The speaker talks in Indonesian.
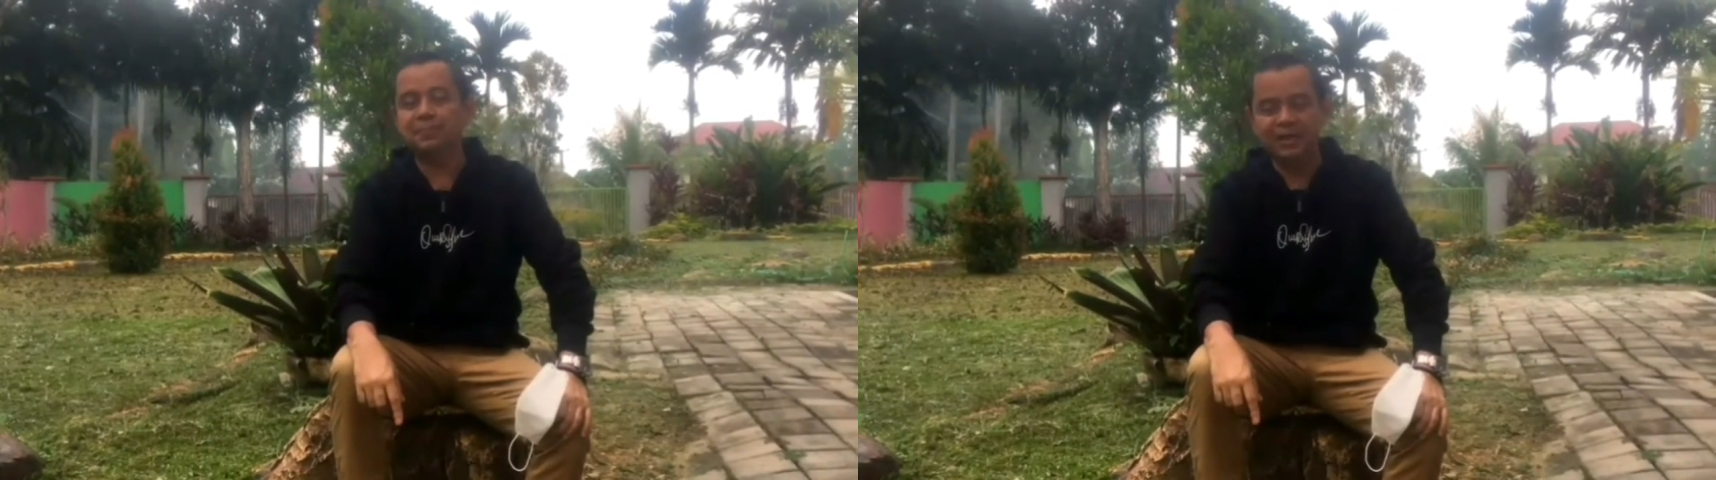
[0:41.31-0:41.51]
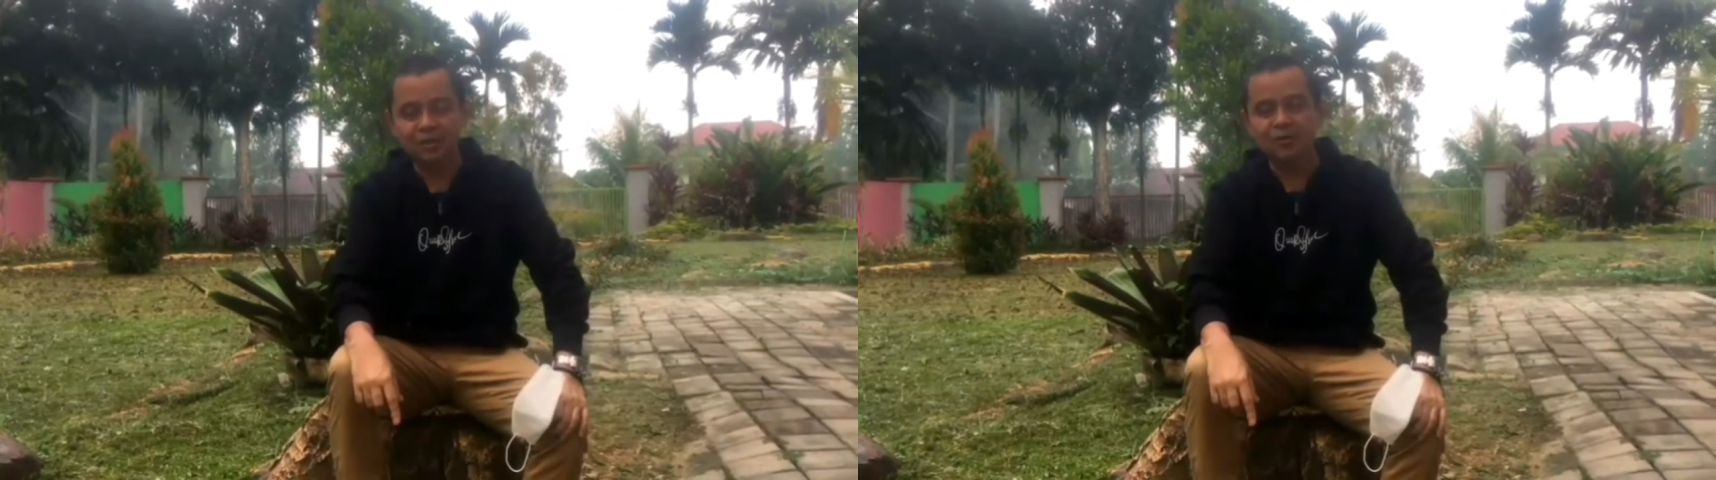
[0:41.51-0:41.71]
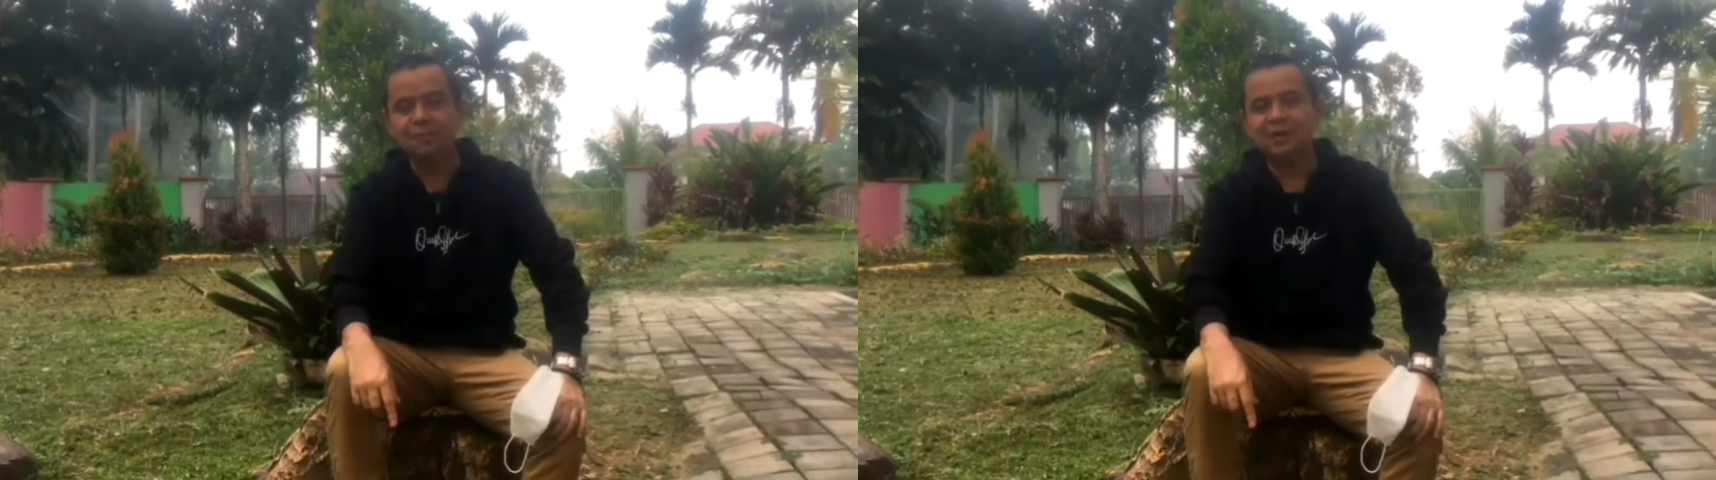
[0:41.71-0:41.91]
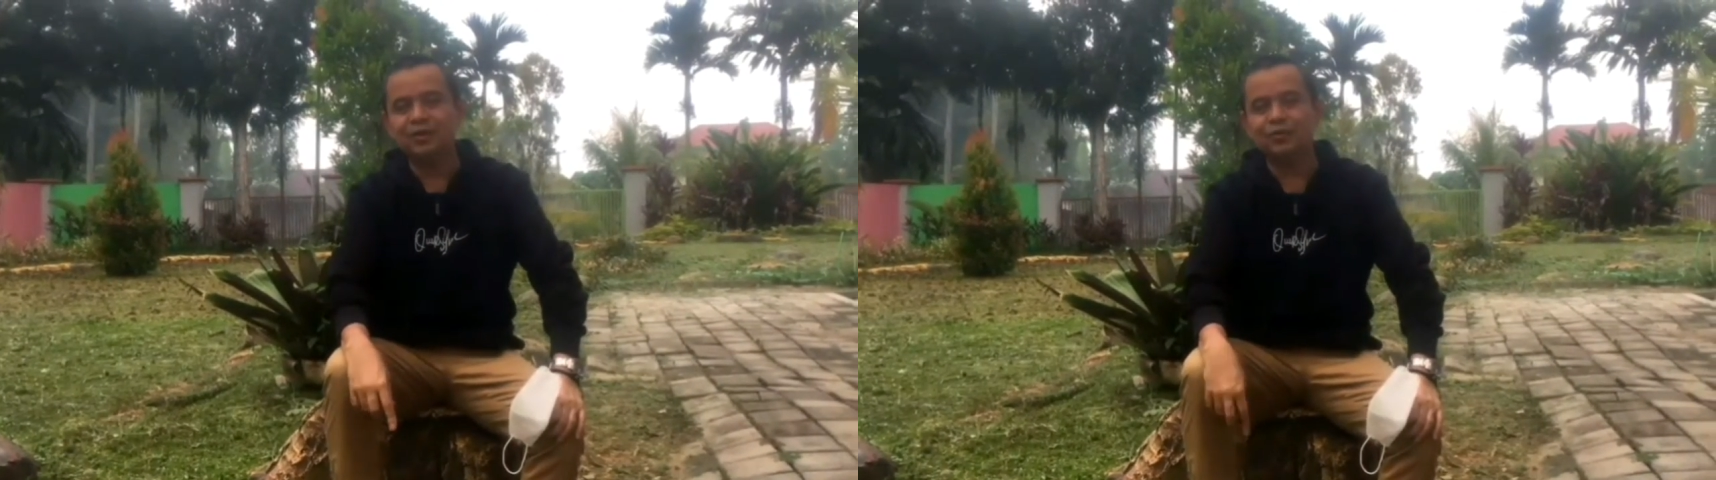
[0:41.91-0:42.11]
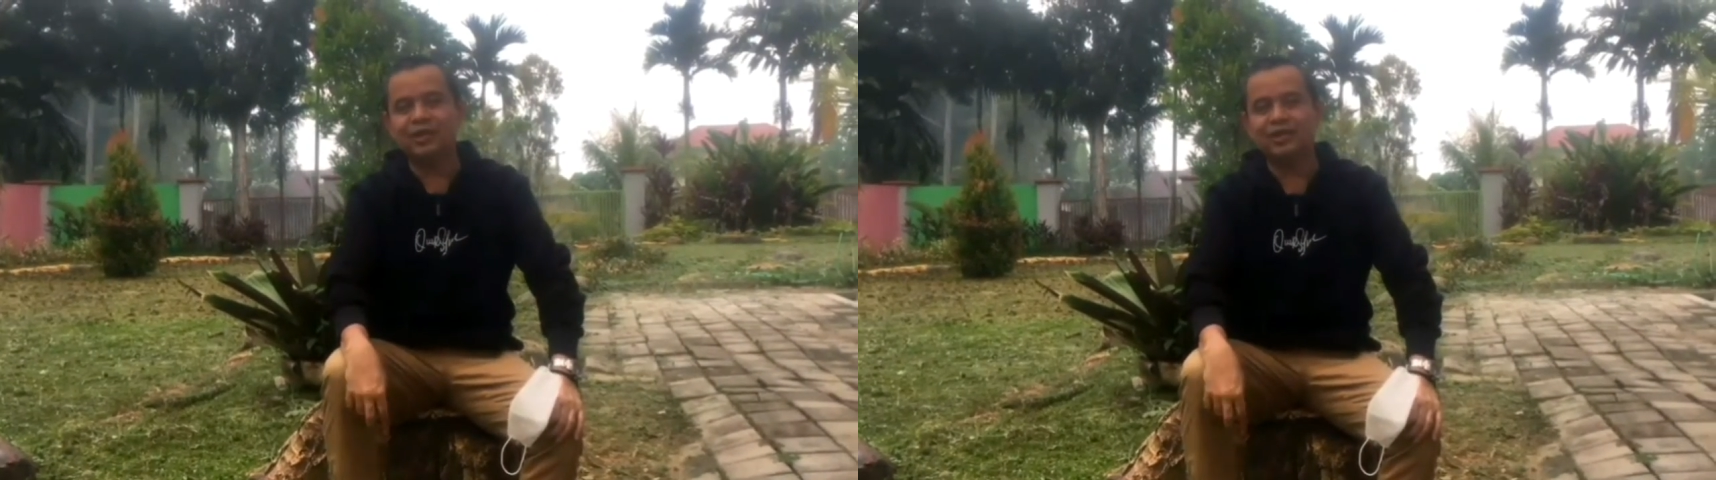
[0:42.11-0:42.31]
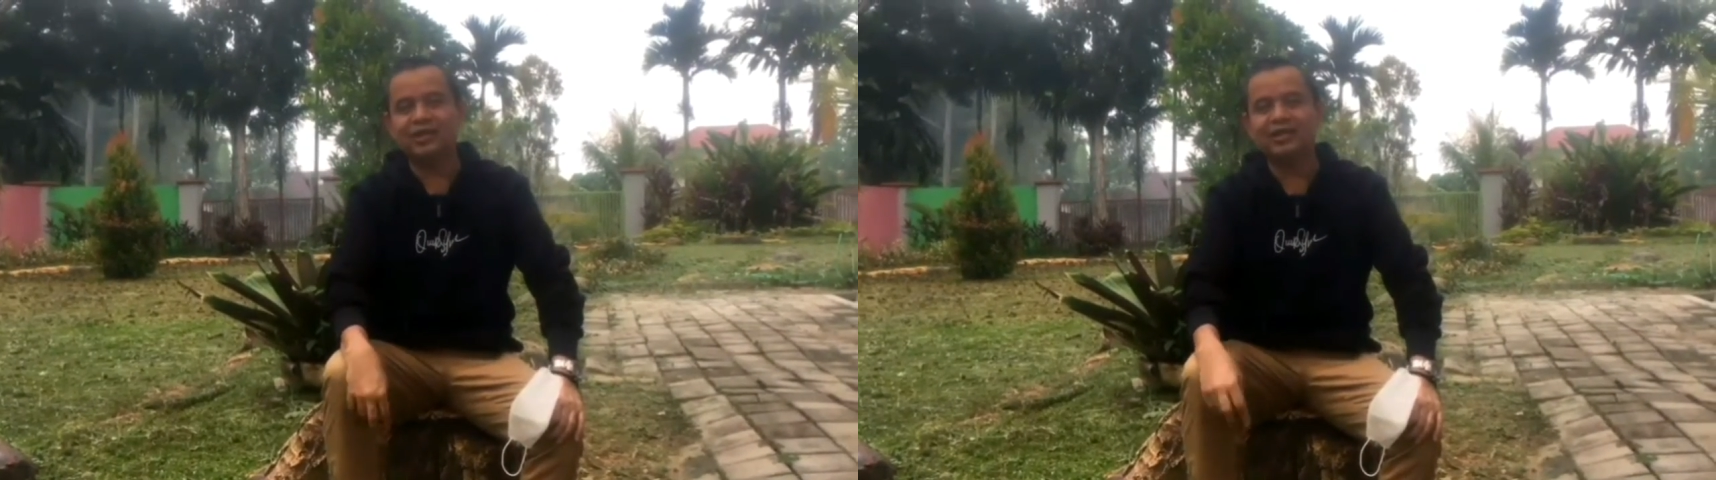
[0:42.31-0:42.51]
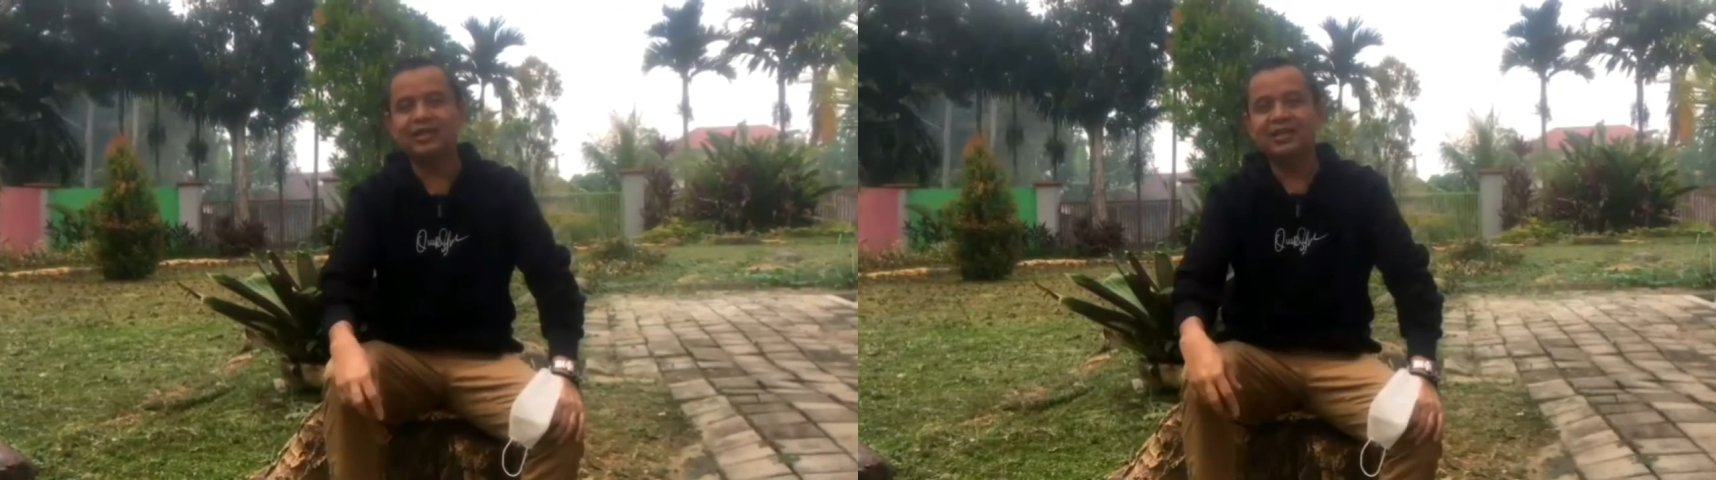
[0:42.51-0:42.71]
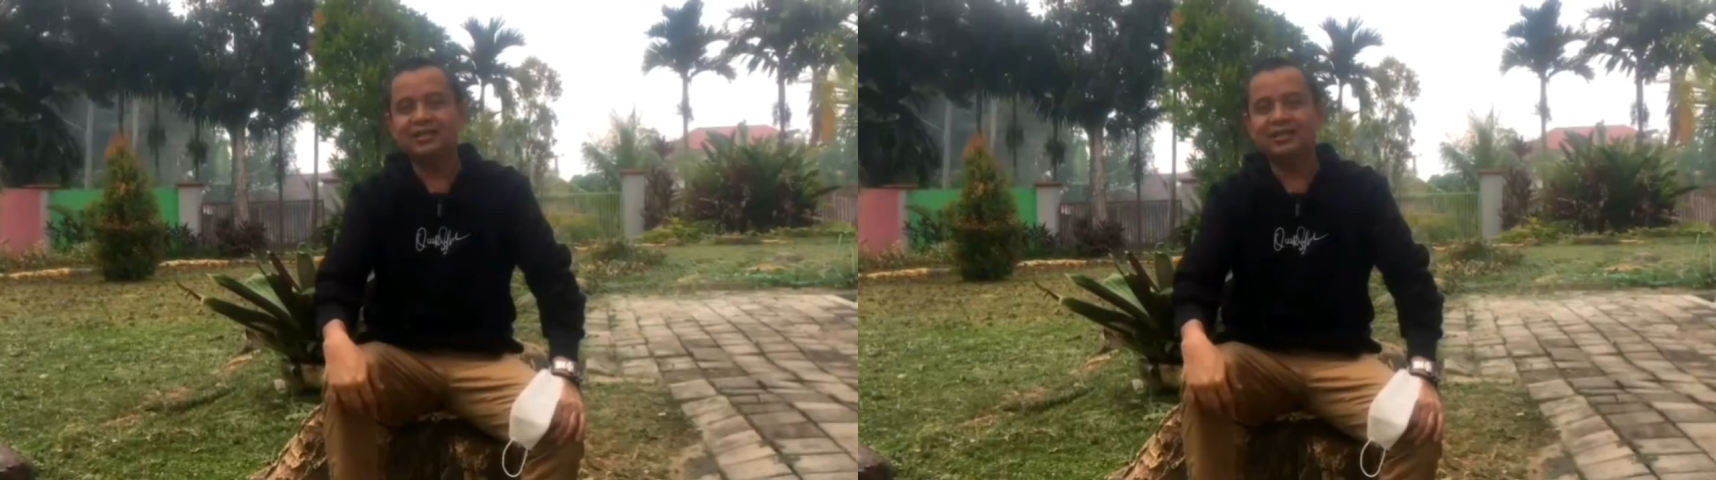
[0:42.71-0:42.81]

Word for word: video berikut ini.